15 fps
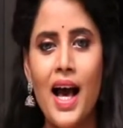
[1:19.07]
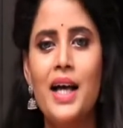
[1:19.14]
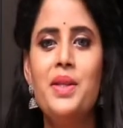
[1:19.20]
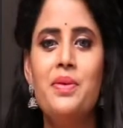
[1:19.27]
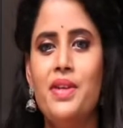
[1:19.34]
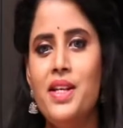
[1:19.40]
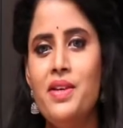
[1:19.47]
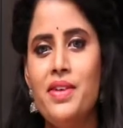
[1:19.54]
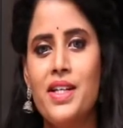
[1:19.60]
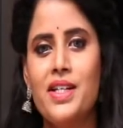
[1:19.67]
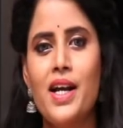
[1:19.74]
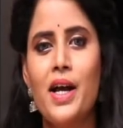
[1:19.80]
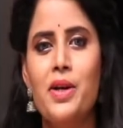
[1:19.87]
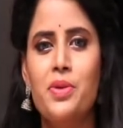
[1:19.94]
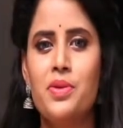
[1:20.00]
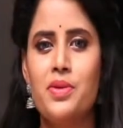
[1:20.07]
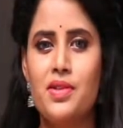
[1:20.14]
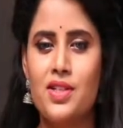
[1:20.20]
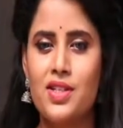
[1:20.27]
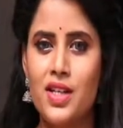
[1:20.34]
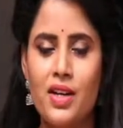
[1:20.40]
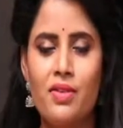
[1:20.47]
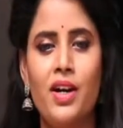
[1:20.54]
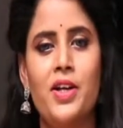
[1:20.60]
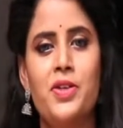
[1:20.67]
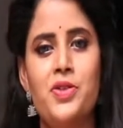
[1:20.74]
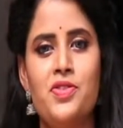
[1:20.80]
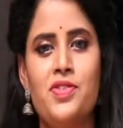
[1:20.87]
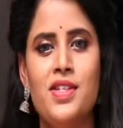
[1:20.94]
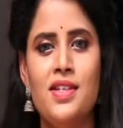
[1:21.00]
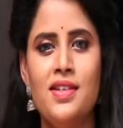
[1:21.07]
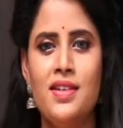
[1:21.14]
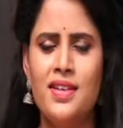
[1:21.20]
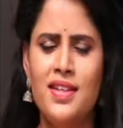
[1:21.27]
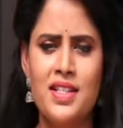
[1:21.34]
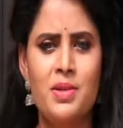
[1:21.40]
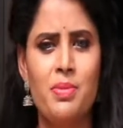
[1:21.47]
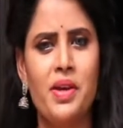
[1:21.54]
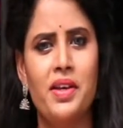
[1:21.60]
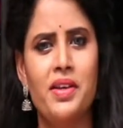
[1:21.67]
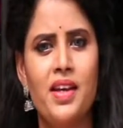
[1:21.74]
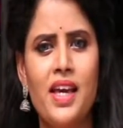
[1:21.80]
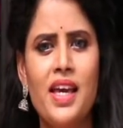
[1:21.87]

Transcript: అది విన్న వేటగాడు క్షణం ఆలోచించి నిజమే